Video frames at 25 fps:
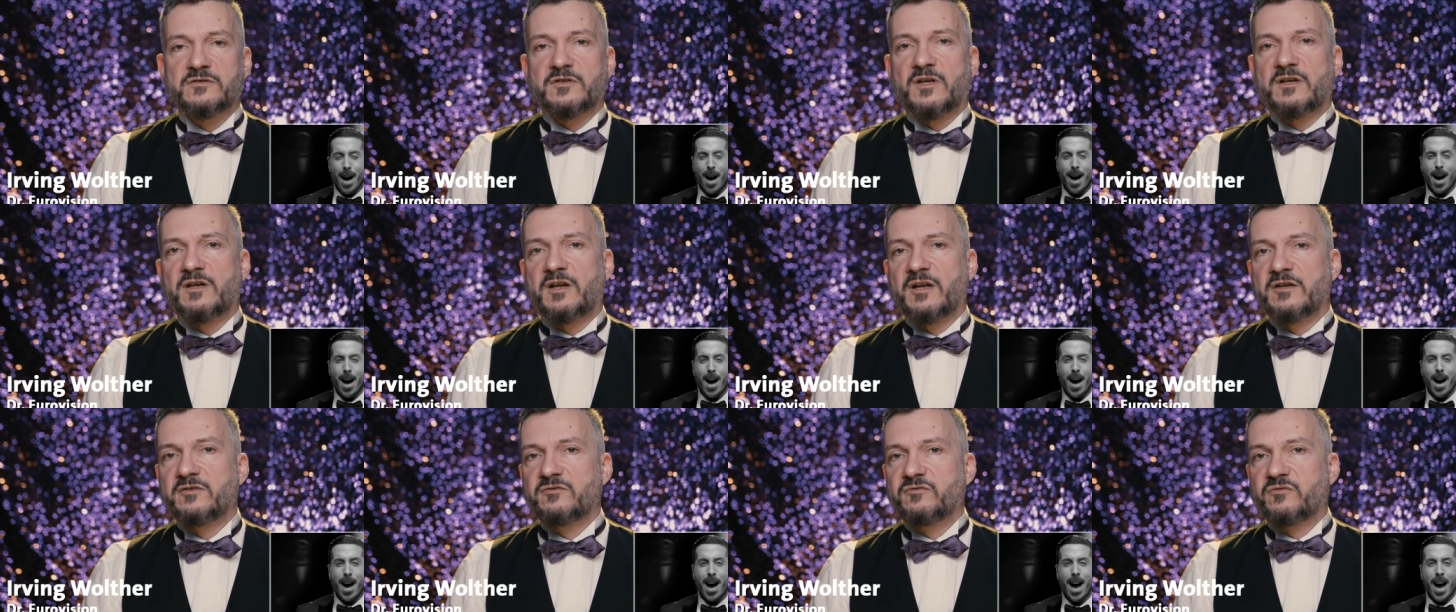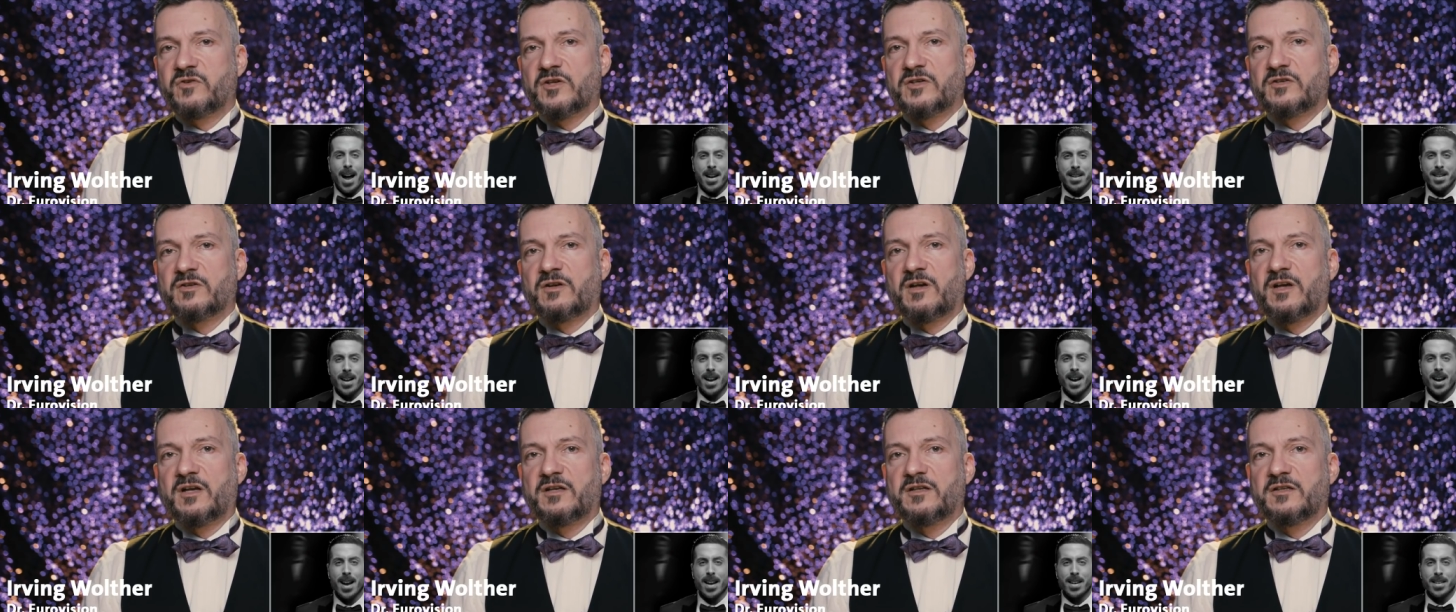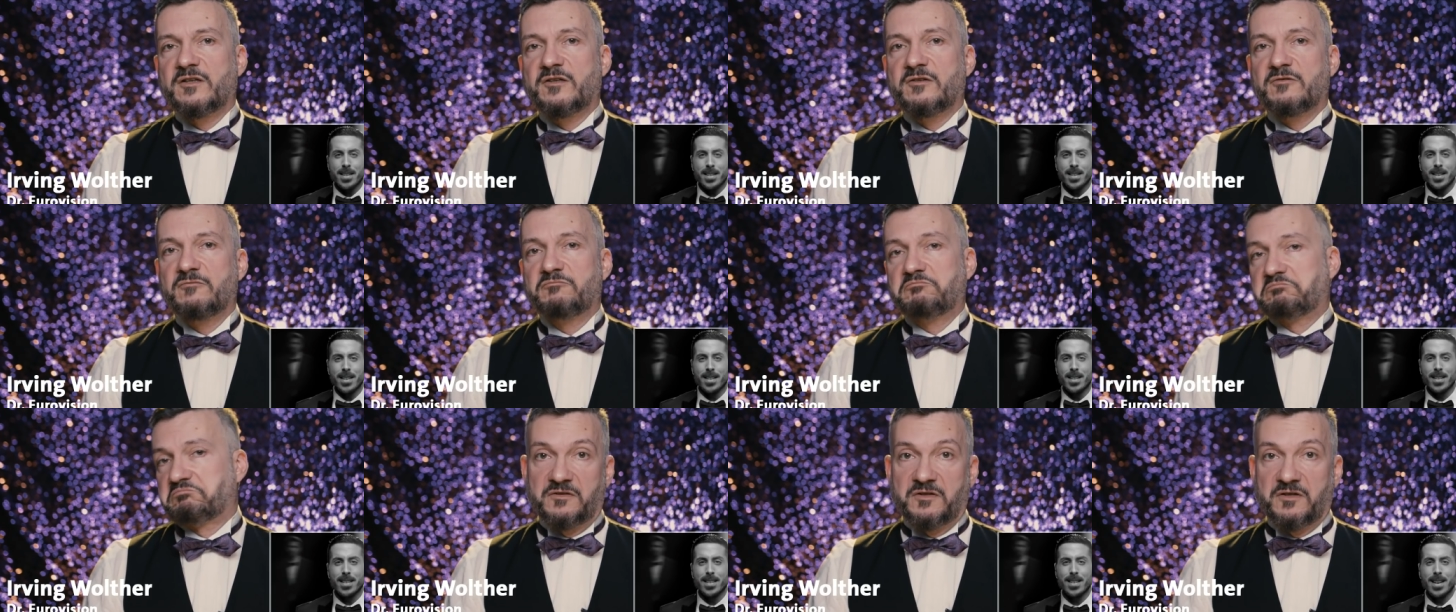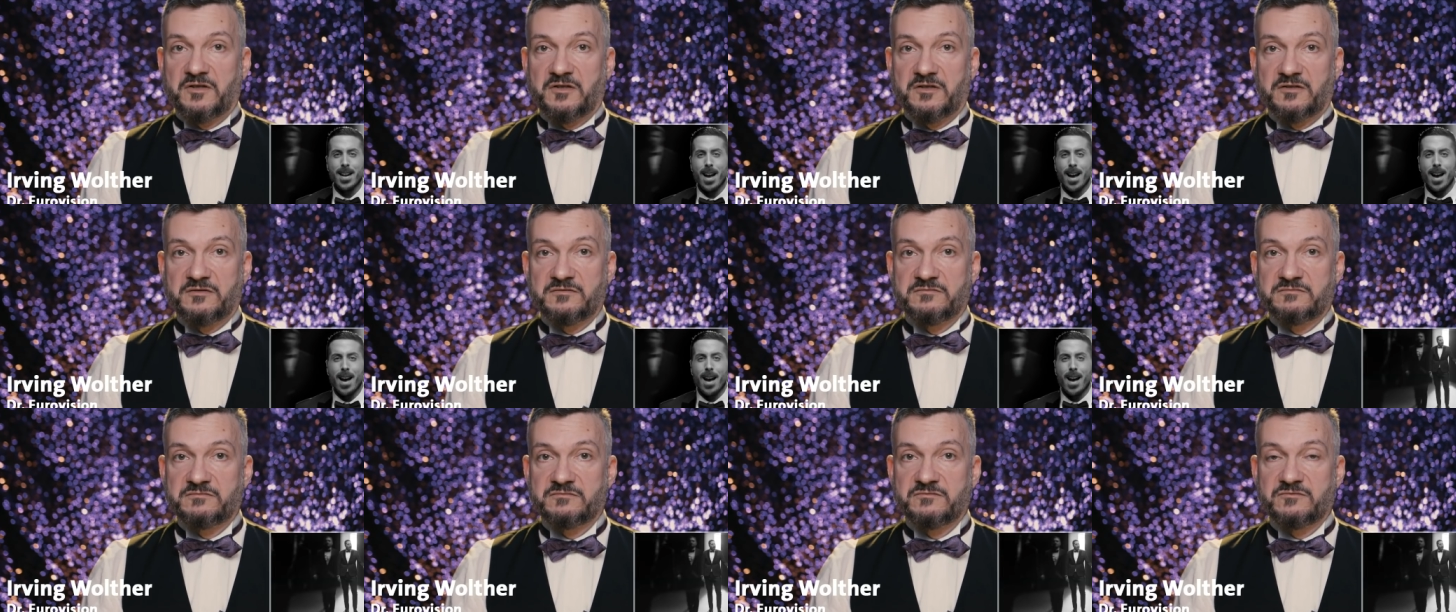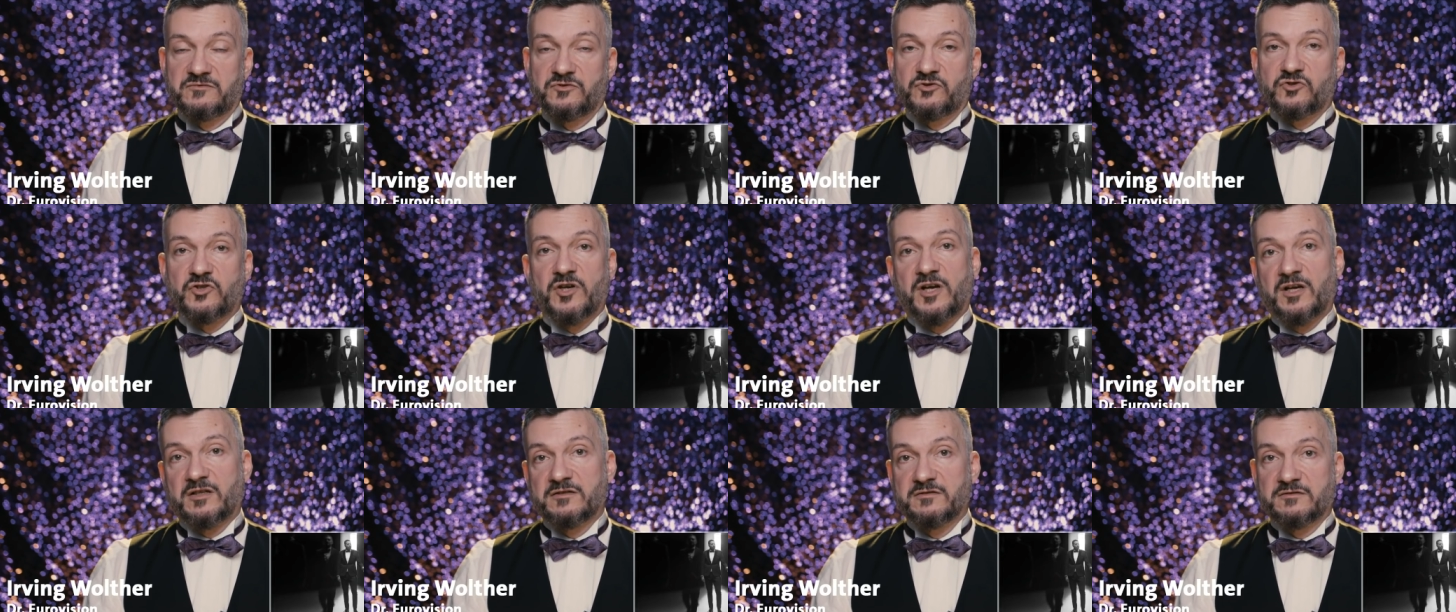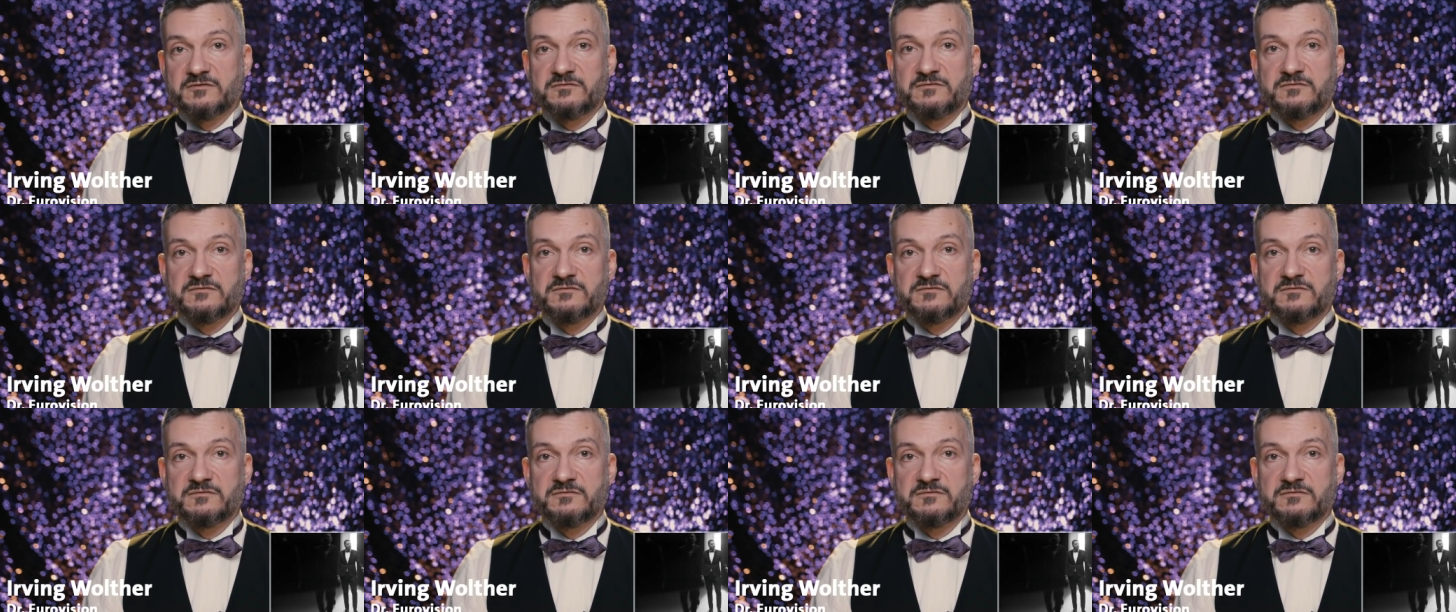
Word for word: sein Land verteidigen. Ja, schade.